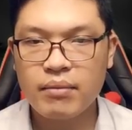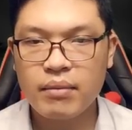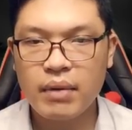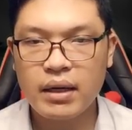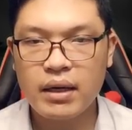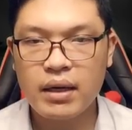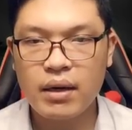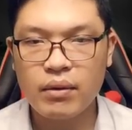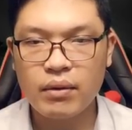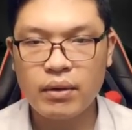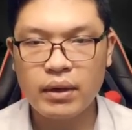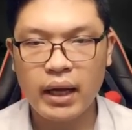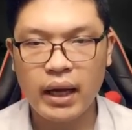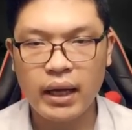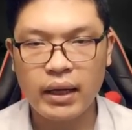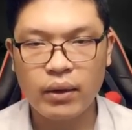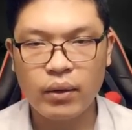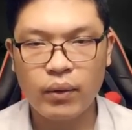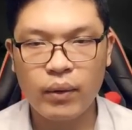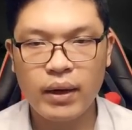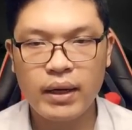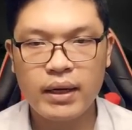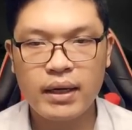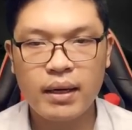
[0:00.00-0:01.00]
bắt đầu
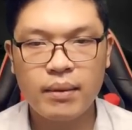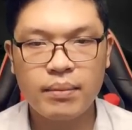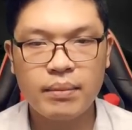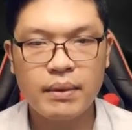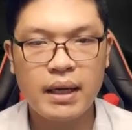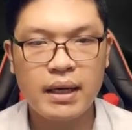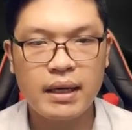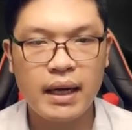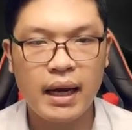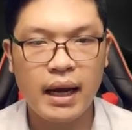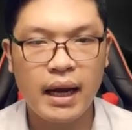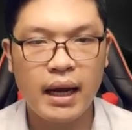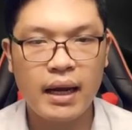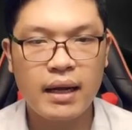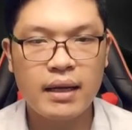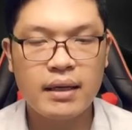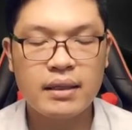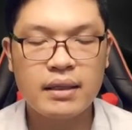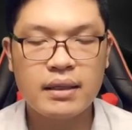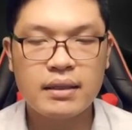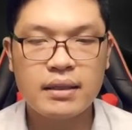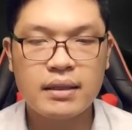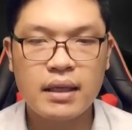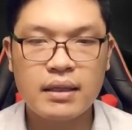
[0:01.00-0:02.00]
càn quét khắp thiên hạ,
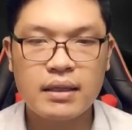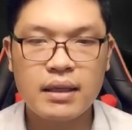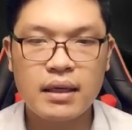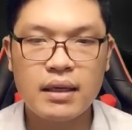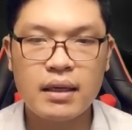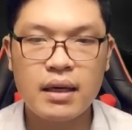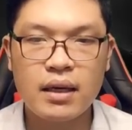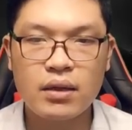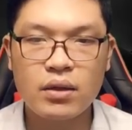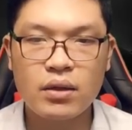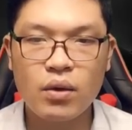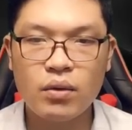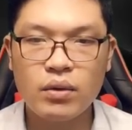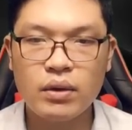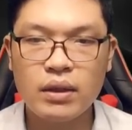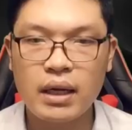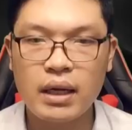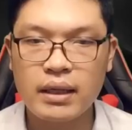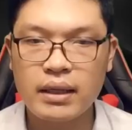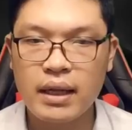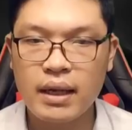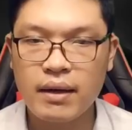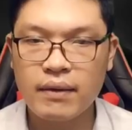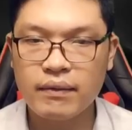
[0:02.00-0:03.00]
dần dần được tôn
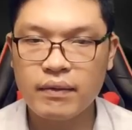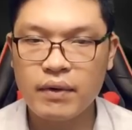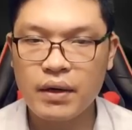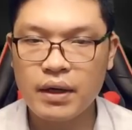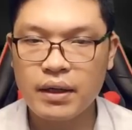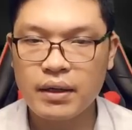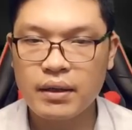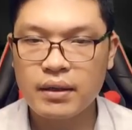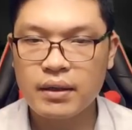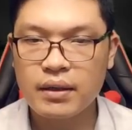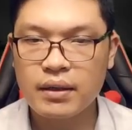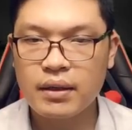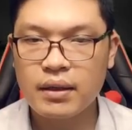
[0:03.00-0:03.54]
là Thiên Vương.